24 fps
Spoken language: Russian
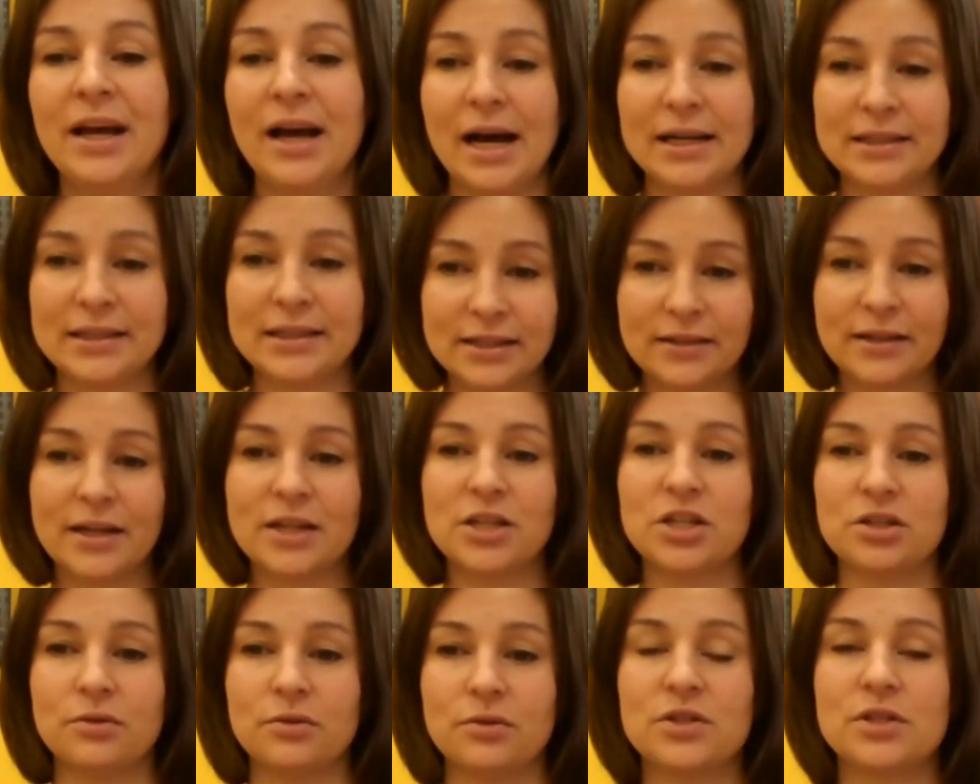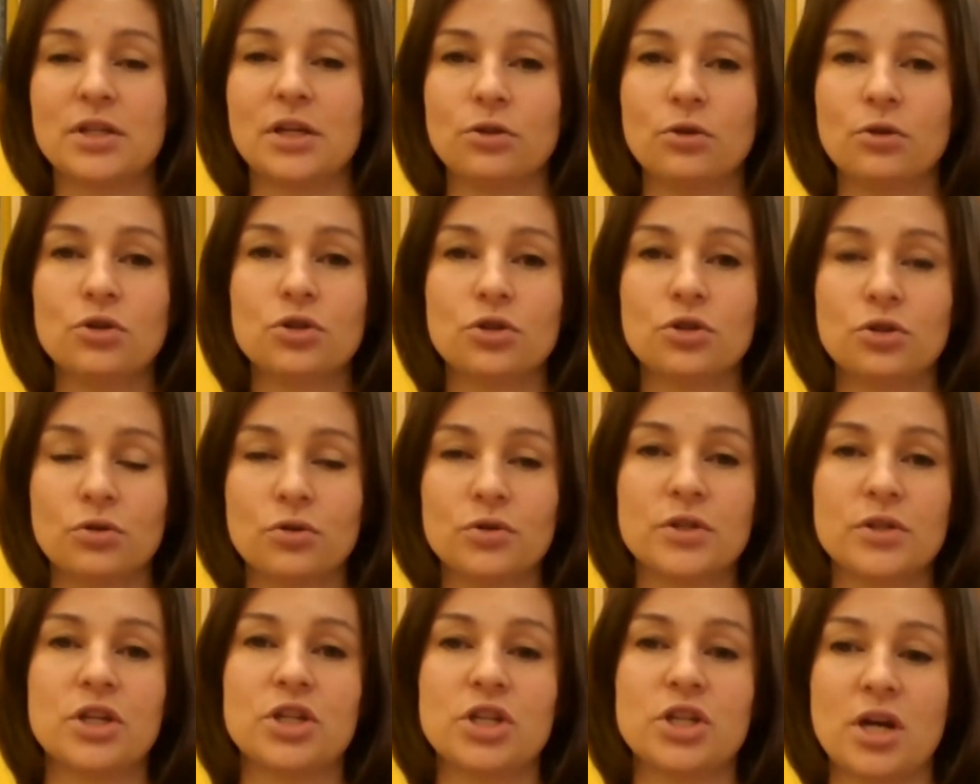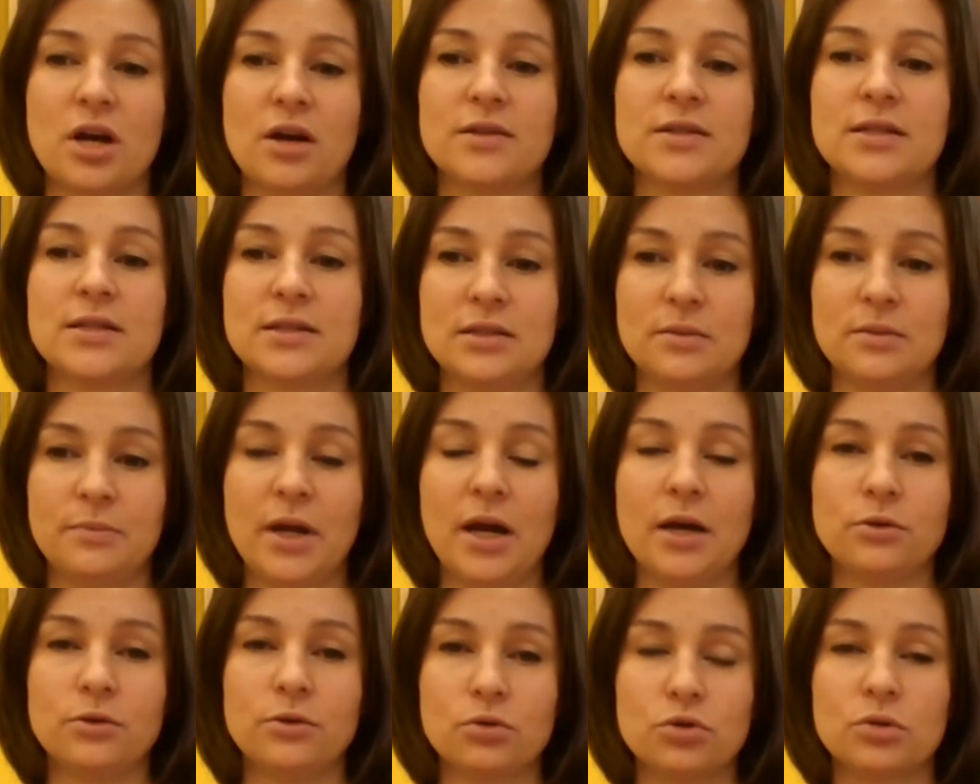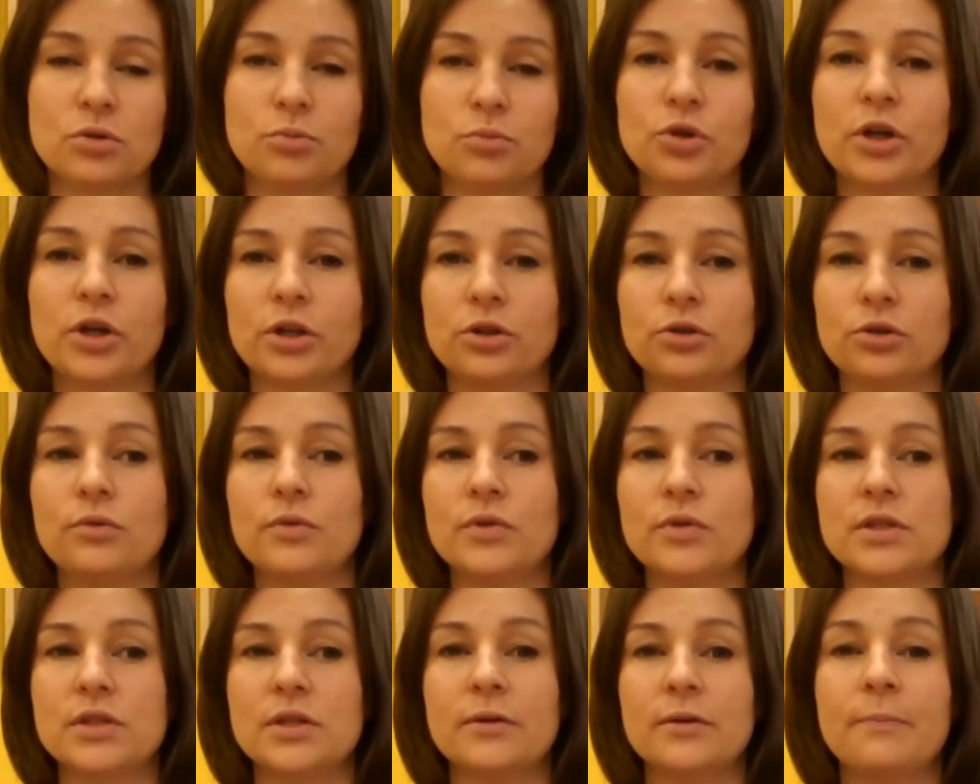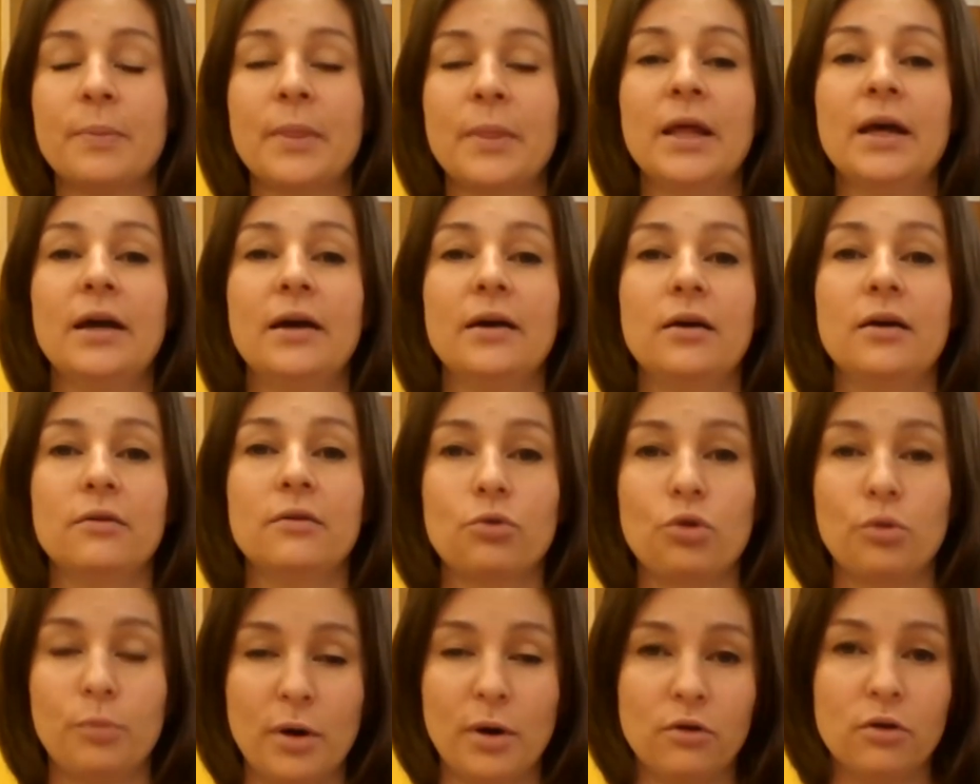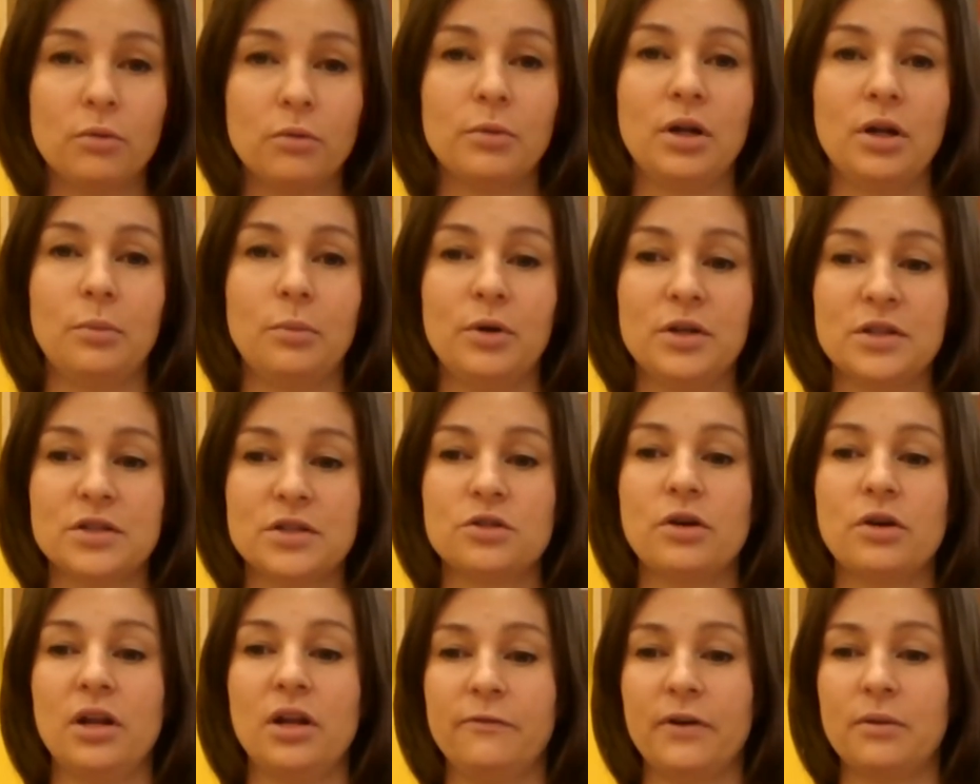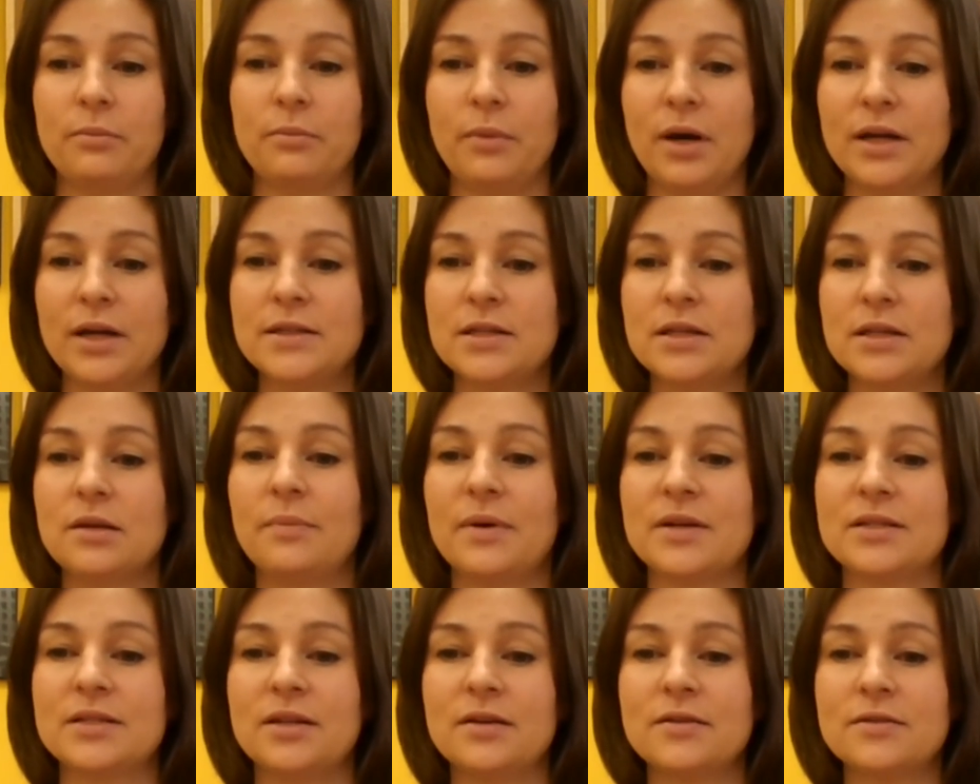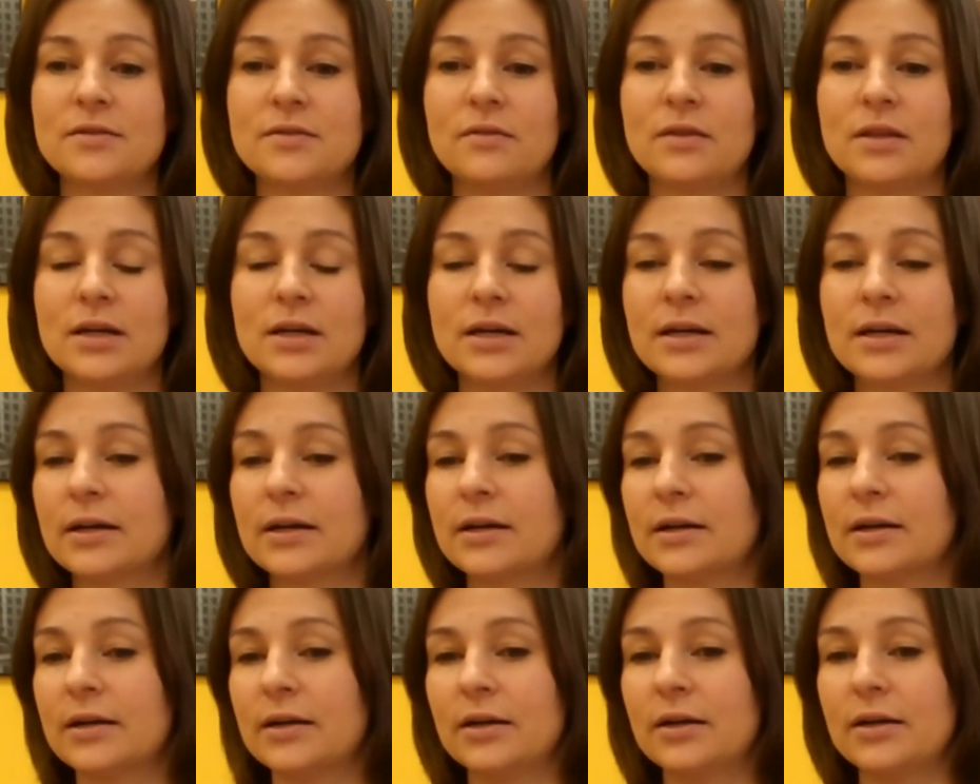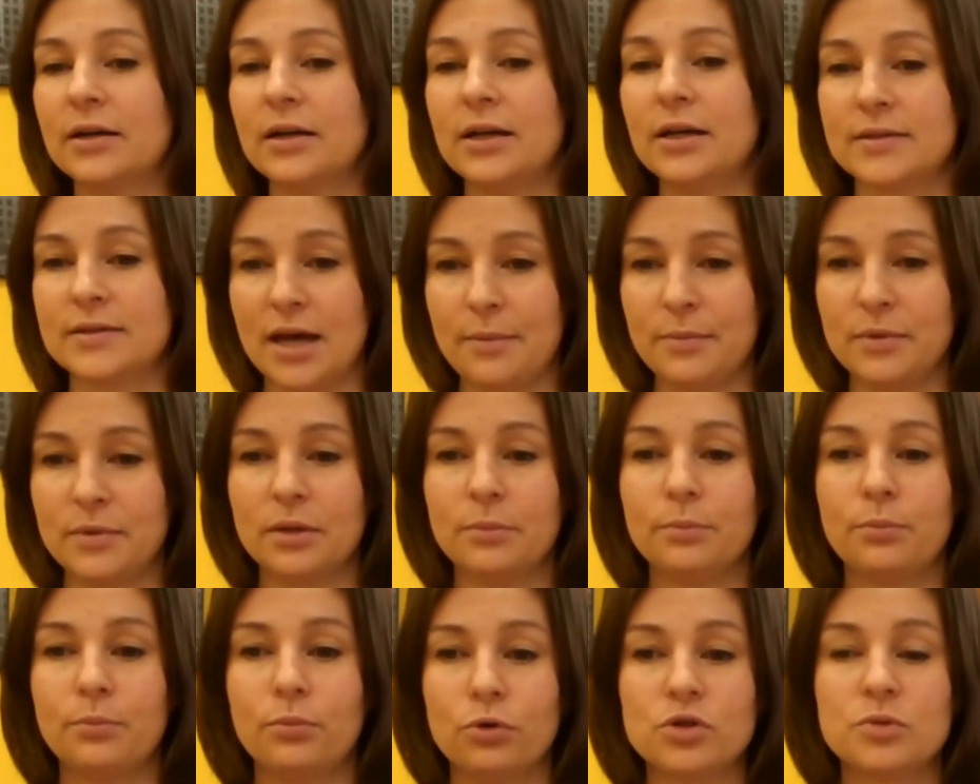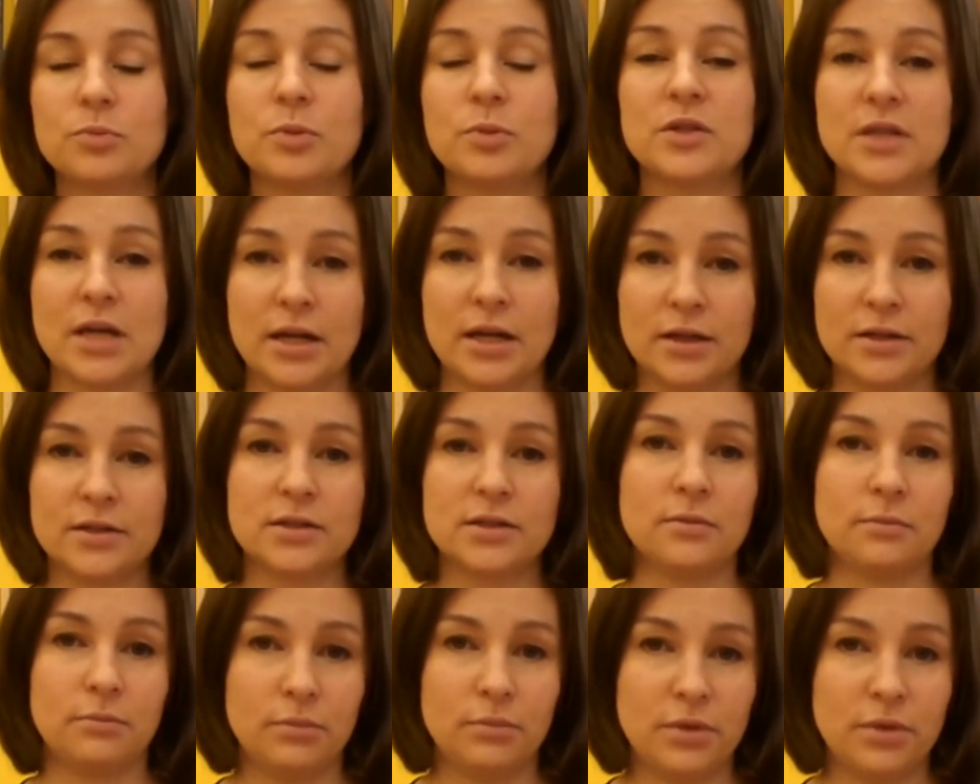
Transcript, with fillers: А так рассчитывайте на то, что с начала сентября нужно будет готовиться в групповом или индивидуальном формате непосредственно к экзаменам по специальности.